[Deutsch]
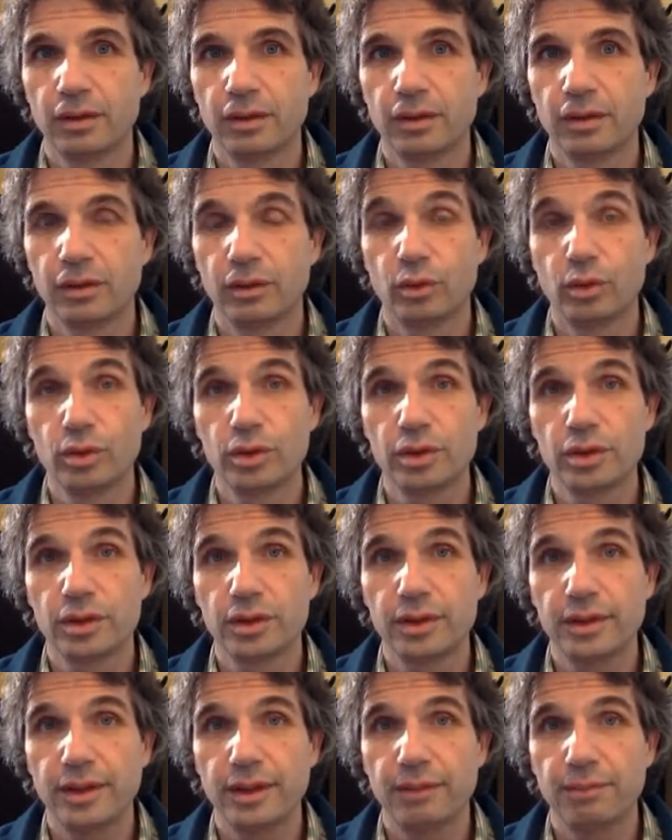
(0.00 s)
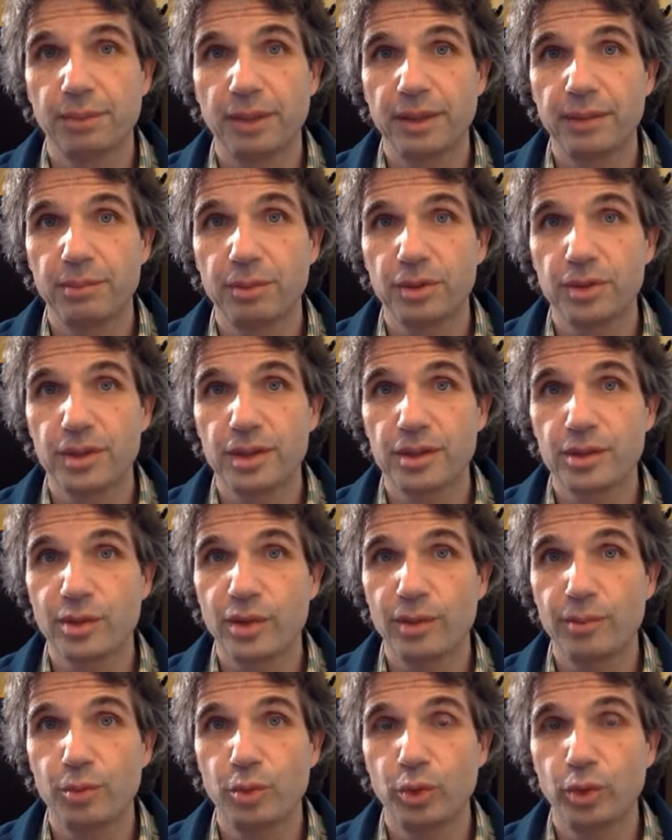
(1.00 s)
und der
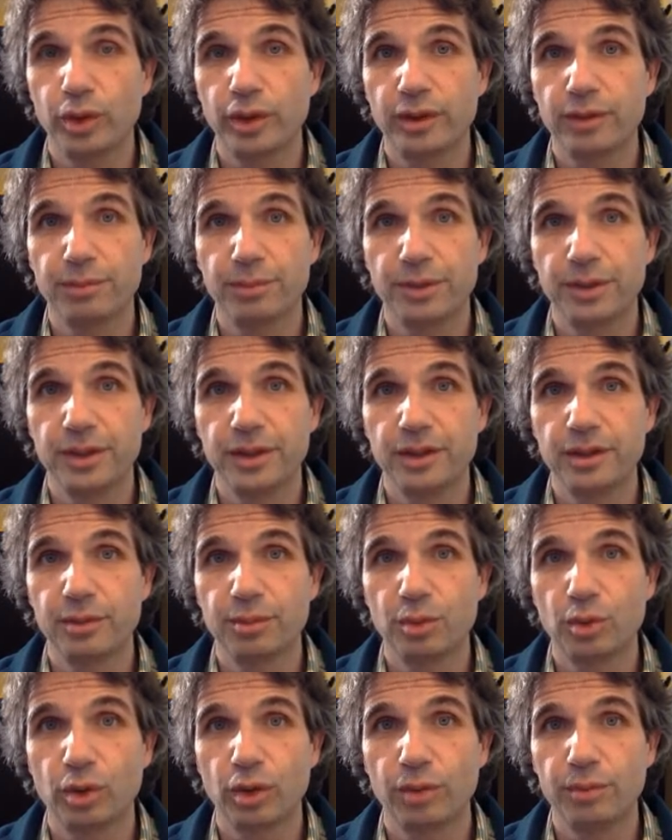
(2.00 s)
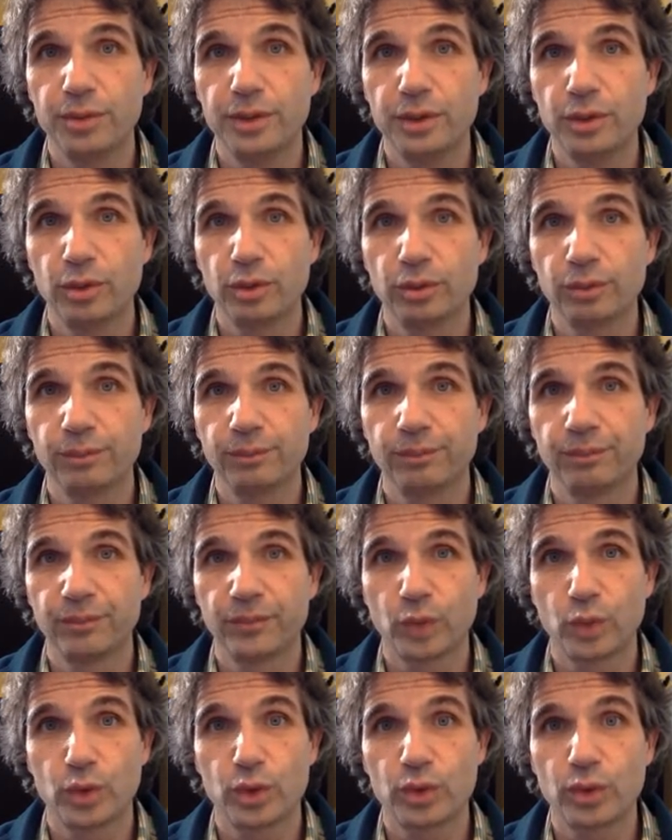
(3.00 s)
Präprozessor ermöglicht bedingte Programmierung
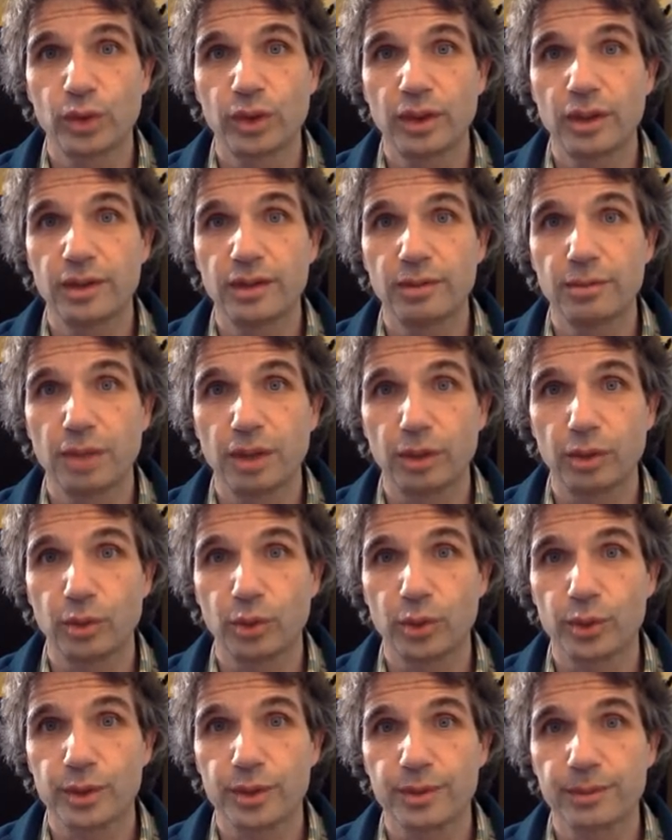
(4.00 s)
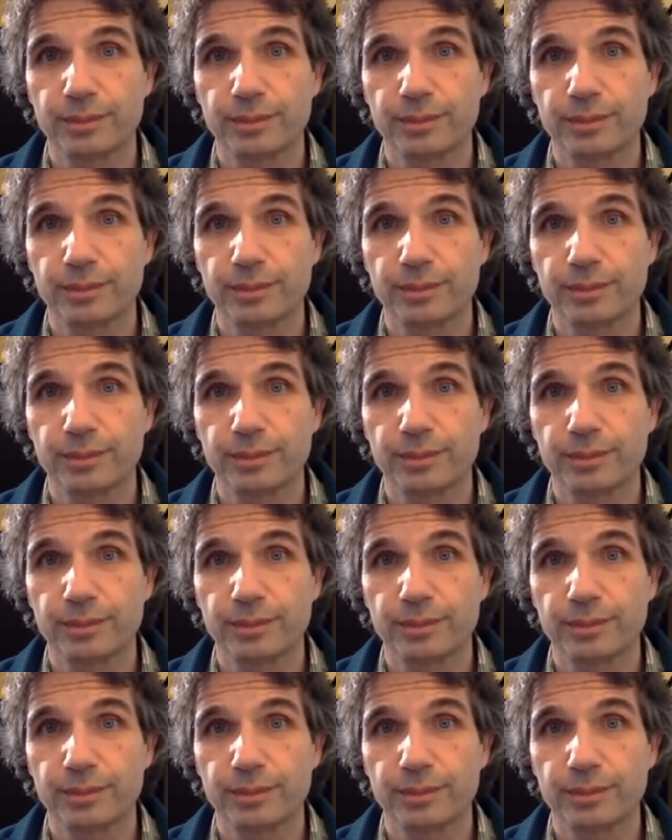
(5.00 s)
und sogenannte Makros.